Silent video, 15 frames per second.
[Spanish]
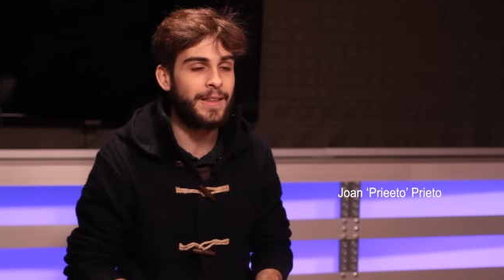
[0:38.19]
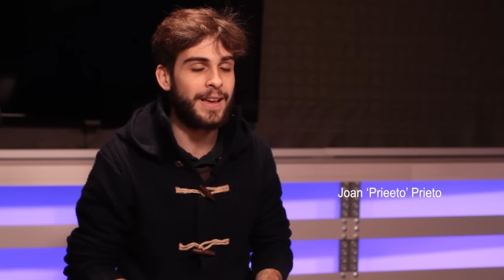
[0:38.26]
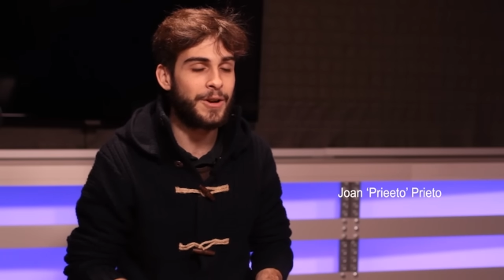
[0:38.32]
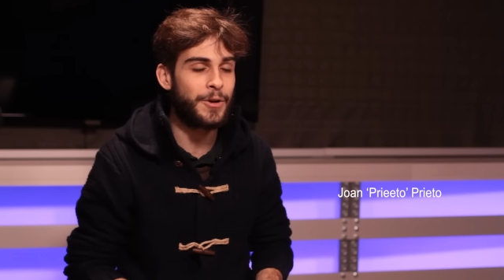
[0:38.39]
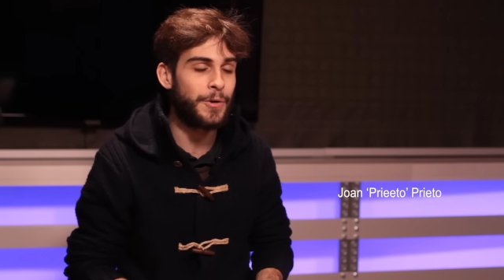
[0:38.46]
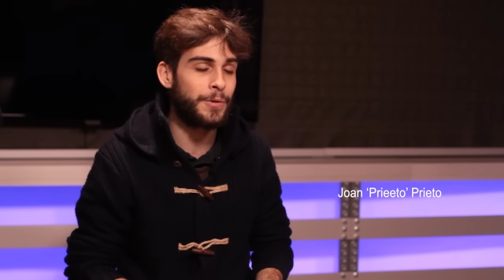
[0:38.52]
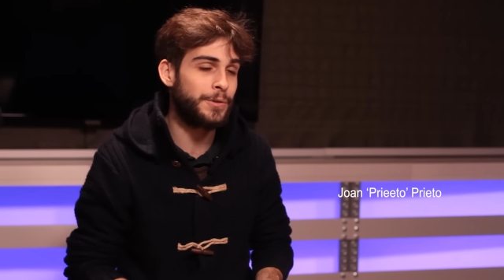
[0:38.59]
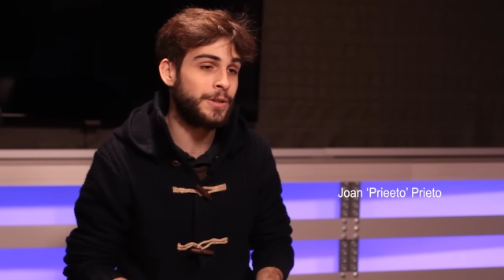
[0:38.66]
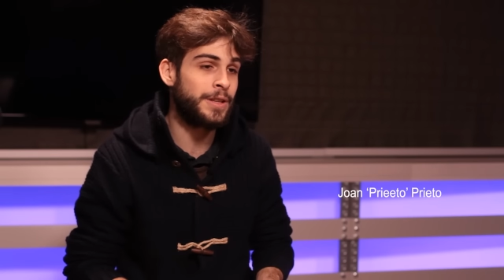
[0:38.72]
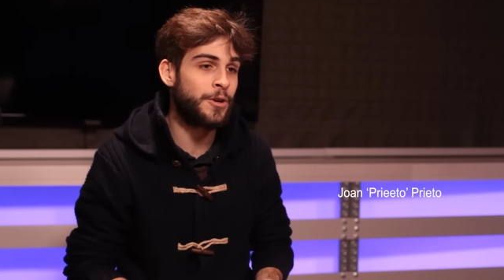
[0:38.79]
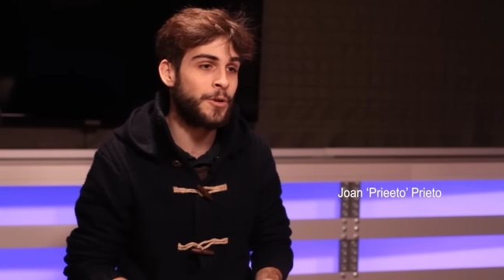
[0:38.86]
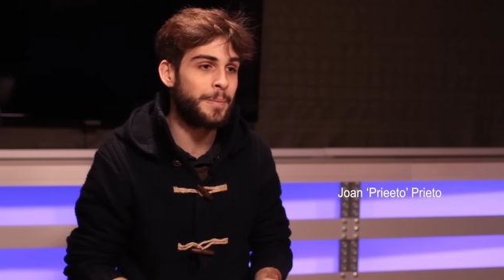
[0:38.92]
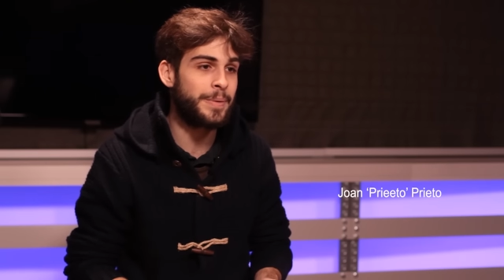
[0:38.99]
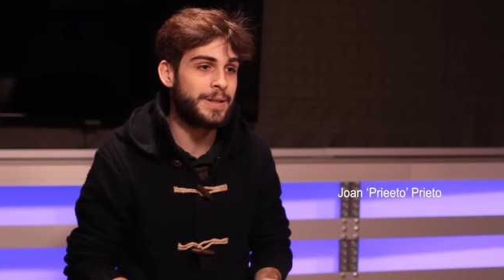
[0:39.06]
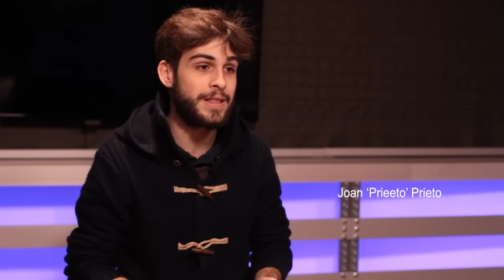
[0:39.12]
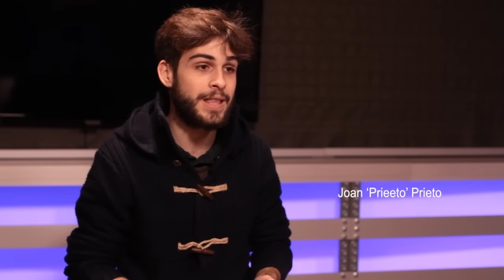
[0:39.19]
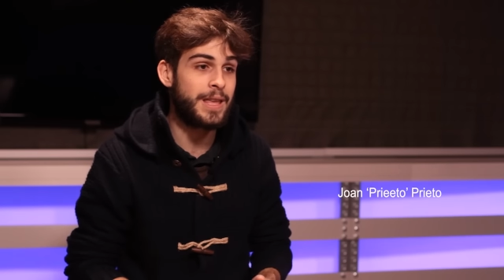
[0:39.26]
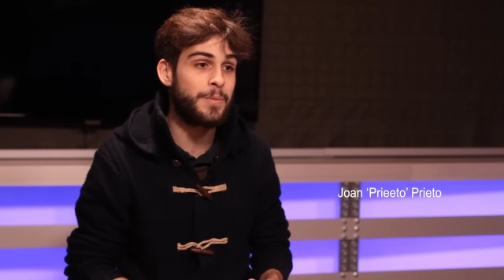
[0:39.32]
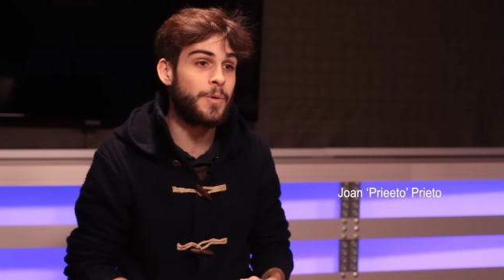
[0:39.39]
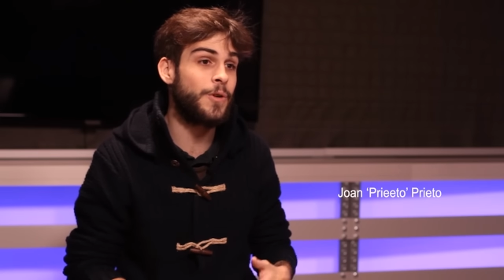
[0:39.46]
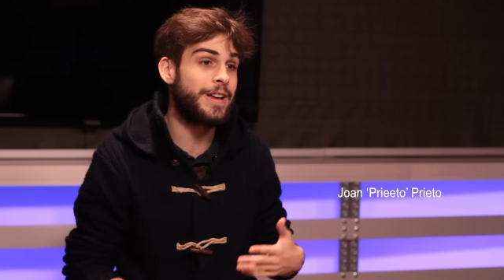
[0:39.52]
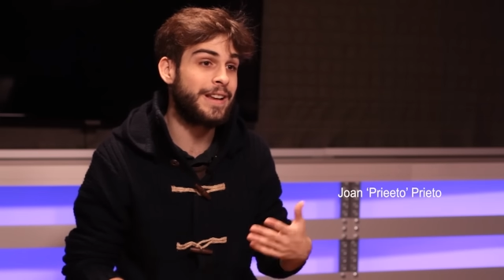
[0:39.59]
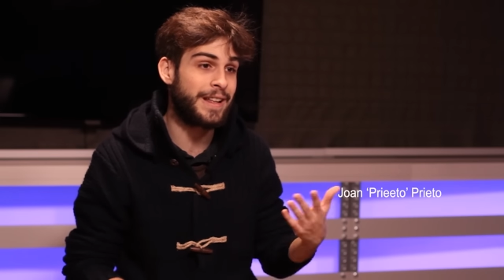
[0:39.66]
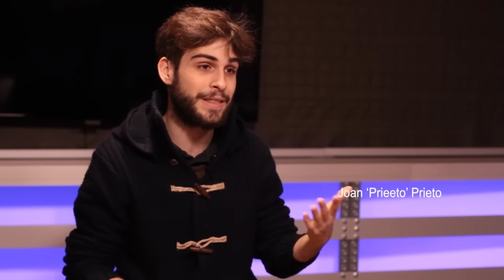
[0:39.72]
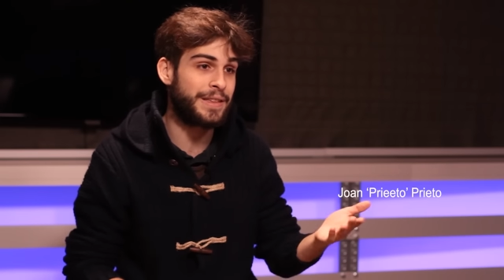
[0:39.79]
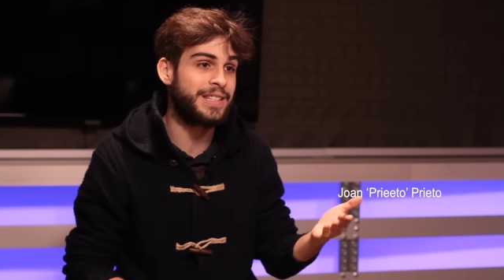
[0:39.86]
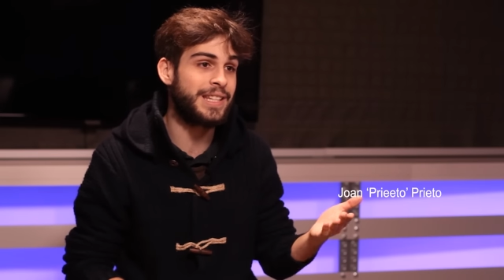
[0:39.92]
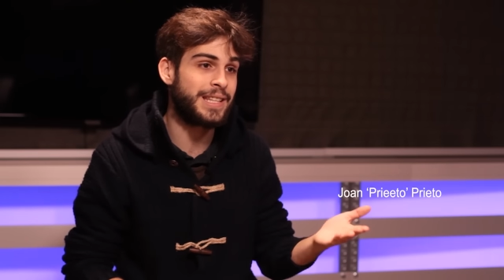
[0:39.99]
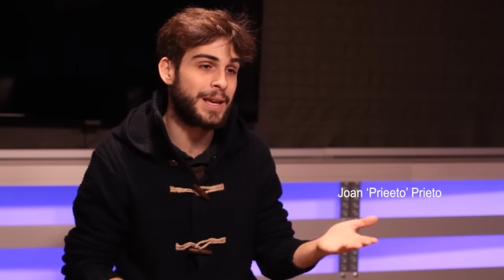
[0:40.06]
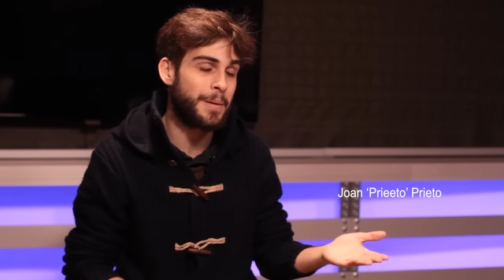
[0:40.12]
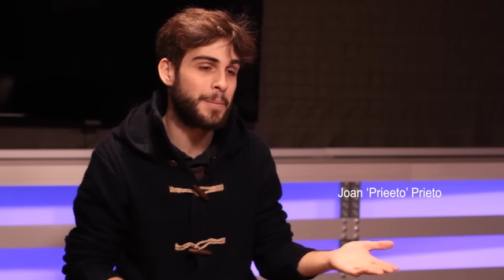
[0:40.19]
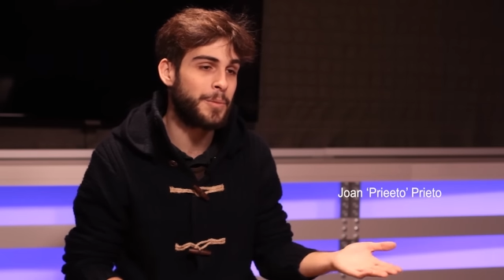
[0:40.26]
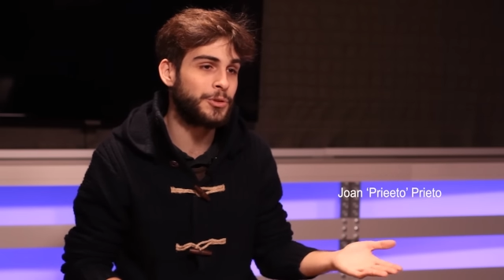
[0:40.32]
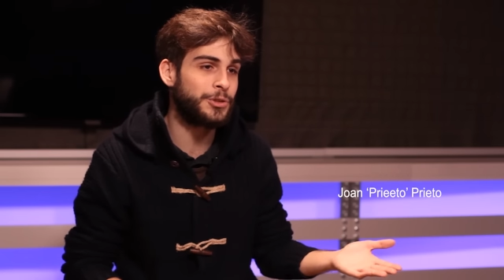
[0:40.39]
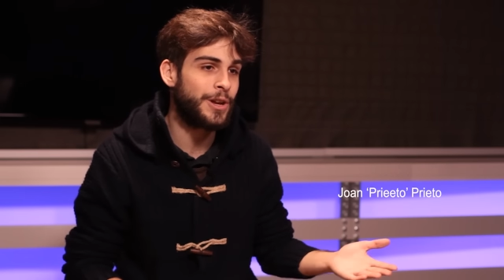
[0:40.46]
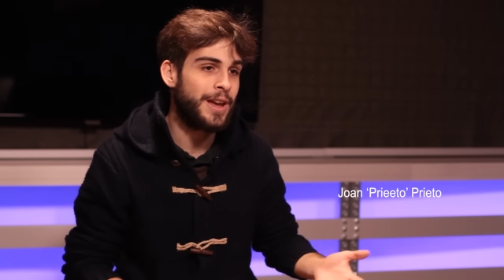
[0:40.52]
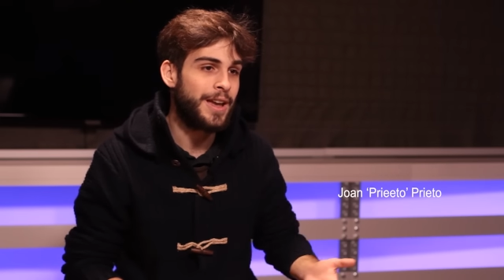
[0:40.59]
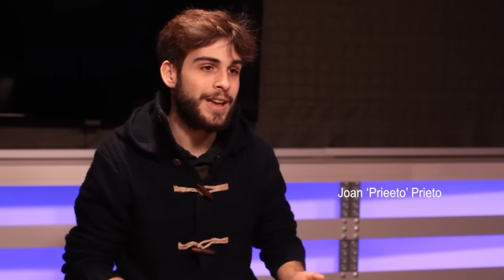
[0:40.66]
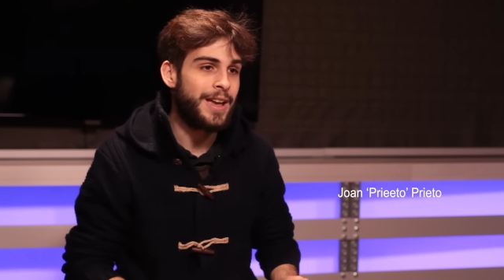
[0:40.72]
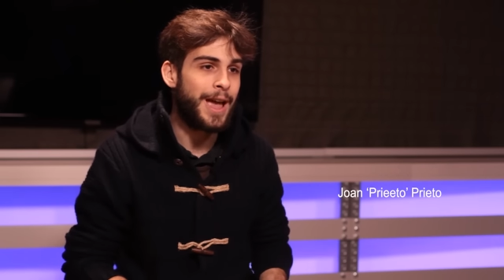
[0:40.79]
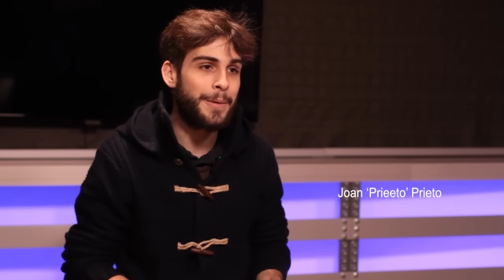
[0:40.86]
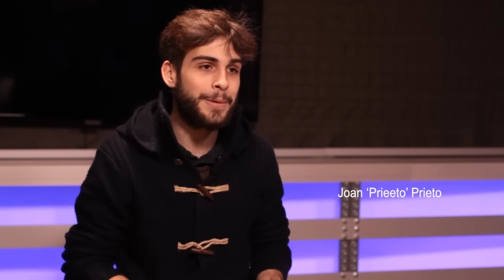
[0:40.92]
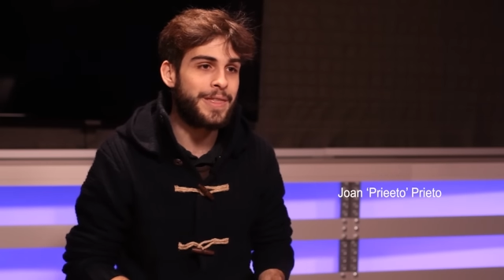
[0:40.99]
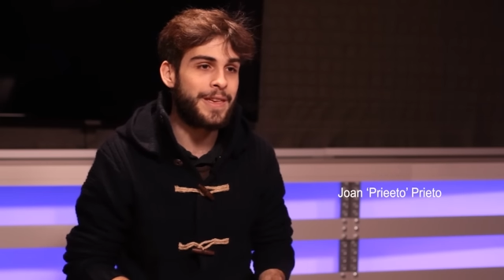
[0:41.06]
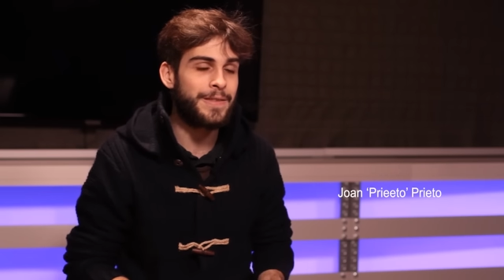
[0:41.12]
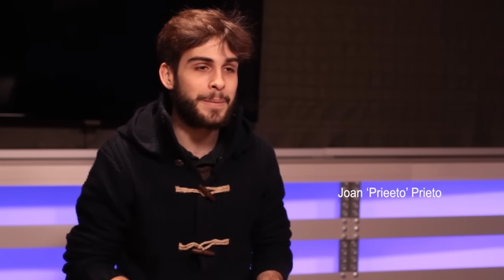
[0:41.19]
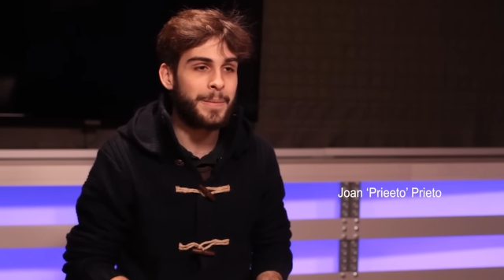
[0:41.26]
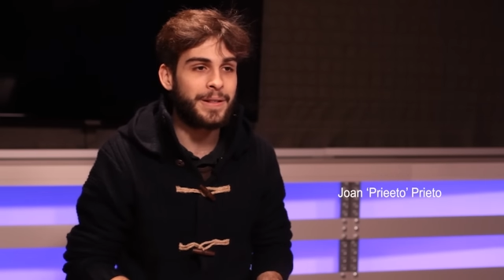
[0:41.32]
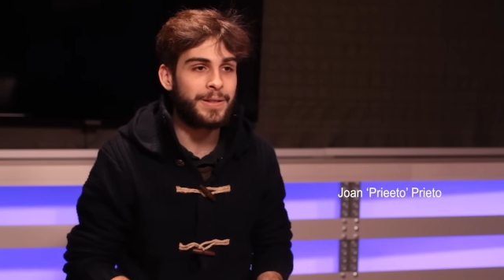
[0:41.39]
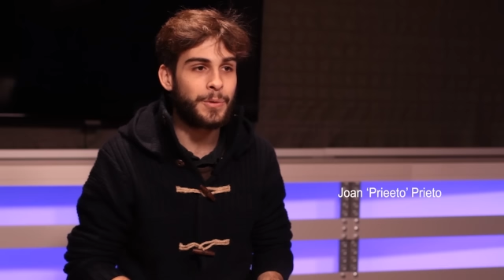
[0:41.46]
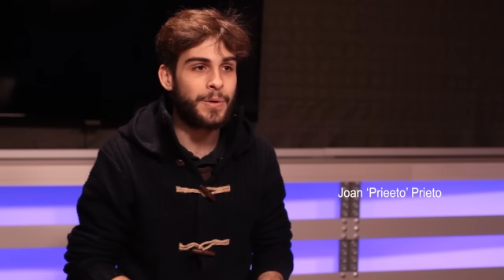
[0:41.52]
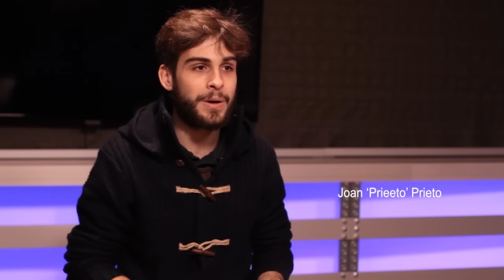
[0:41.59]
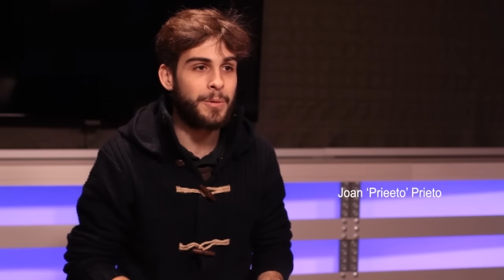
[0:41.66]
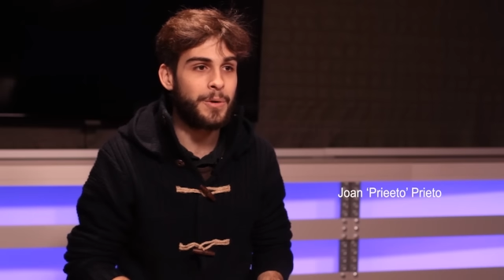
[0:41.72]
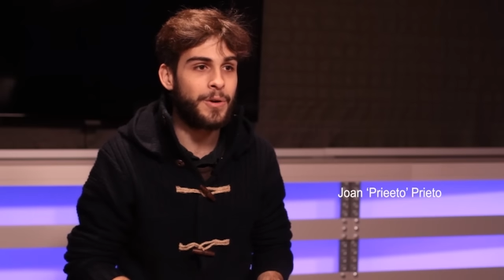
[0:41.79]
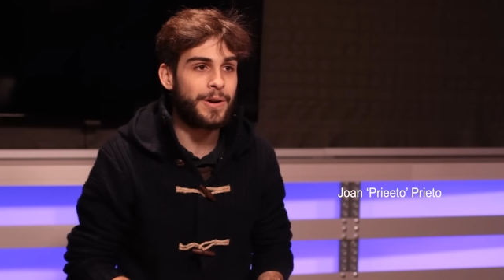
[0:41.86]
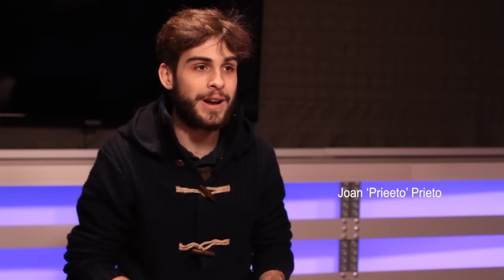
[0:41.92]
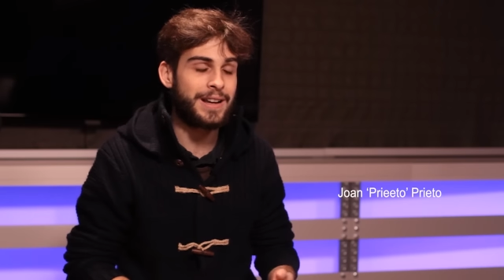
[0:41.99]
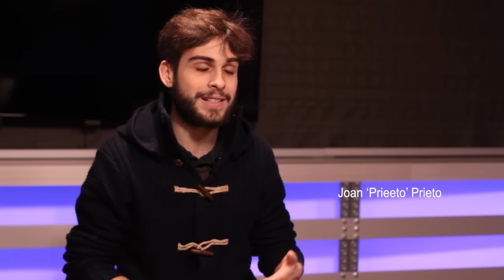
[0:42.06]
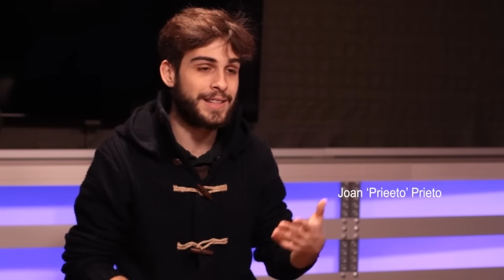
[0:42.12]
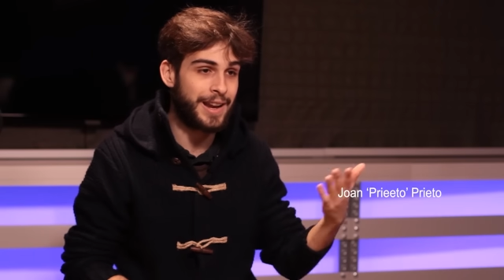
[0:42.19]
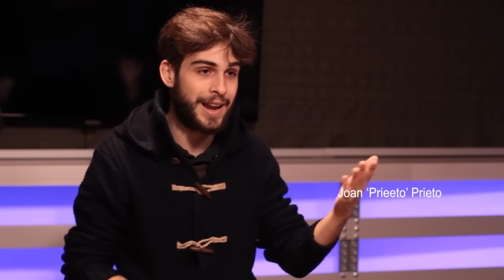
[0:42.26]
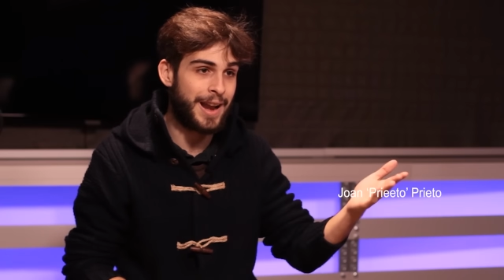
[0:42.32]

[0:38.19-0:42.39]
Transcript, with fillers: de Call of Duty competitivo y necesitábamos evidentemente un nuevo caster.